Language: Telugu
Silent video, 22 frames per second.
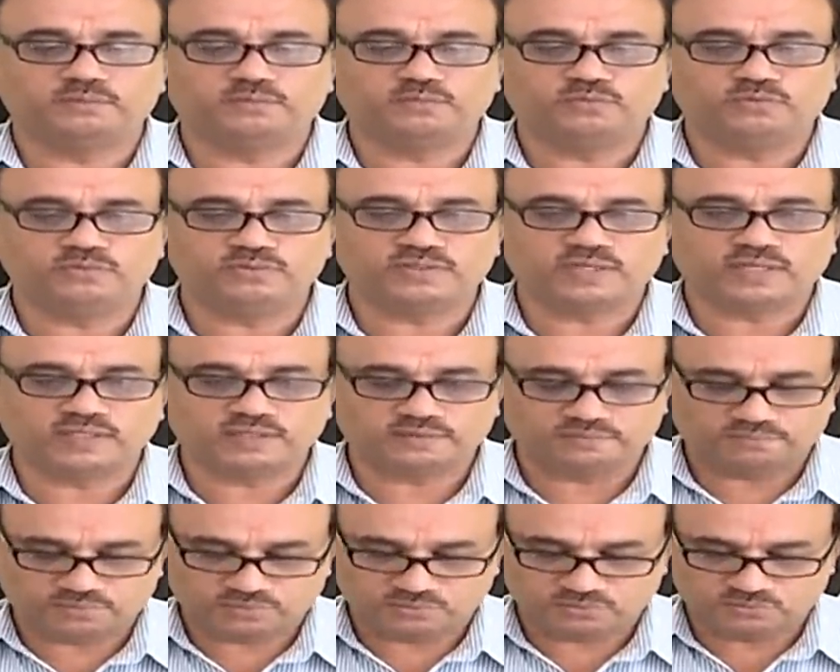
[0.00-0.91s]
మూడు
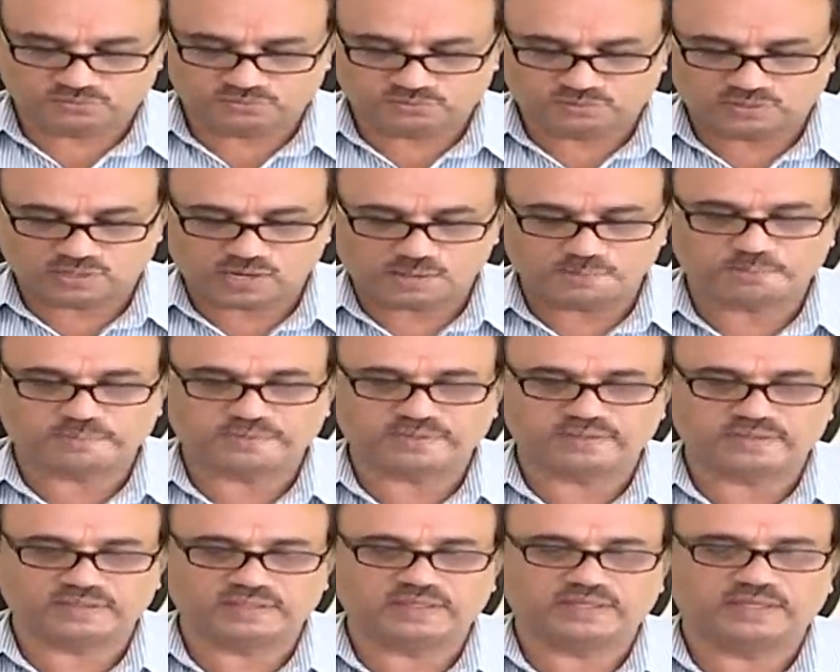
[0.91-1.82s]
శాతం వరకు
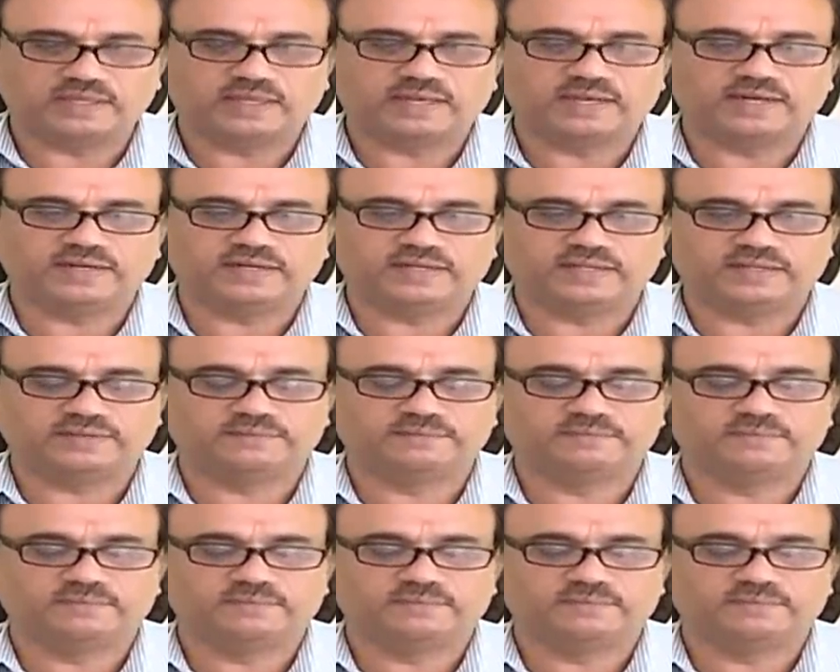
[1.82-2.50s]
లాభపడింది ఎల్ఎన్టీ